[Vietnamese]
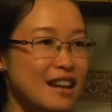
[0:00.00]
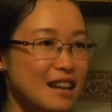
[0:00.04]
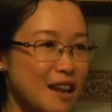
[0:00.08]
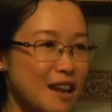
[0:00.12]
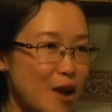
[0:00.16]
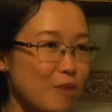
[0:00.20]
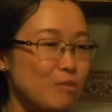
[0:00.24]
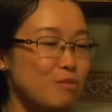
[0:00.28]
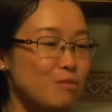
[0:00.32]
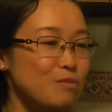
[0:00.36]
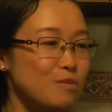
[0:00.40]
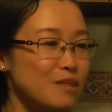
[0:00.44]
người
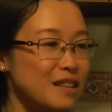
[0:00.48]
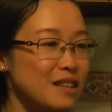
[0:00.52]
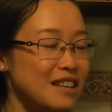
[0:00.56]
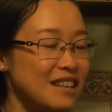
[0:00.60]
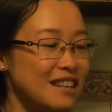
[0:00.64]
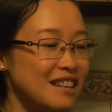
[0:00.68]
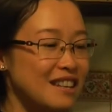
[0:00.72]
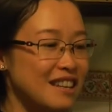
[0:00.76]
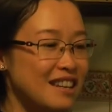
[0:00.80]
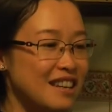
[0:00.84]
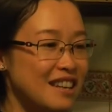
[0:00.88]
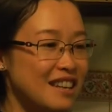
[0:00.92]
này nóng
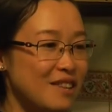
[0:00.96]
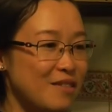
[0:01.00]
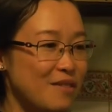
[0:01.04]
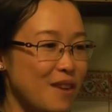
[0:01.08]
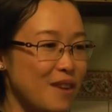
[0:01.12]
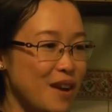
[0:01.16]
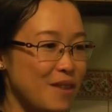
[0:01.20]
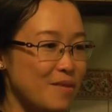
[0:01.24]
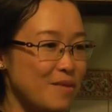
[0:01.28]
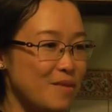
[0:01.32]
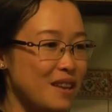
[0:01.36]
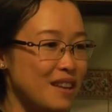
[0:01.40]
thì người
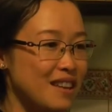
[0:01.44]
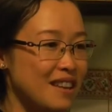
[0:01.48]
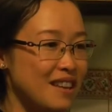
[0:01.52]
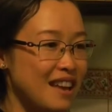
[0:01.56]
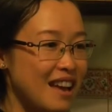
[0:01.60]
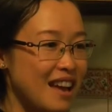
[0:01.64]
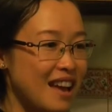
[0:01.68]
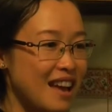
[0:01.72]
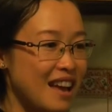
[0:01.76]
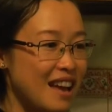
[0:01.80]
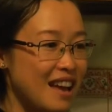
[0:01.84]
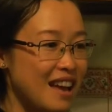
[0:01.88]
kia phải biết
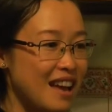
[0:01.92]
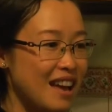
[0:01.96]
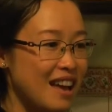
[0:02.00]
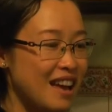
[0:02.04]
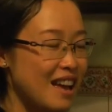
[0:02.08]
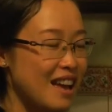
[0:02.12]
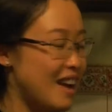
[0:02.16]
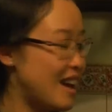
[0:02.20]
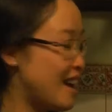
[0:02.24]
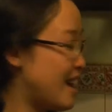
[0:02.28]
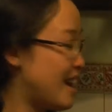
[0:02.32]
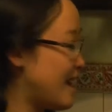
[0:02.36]
là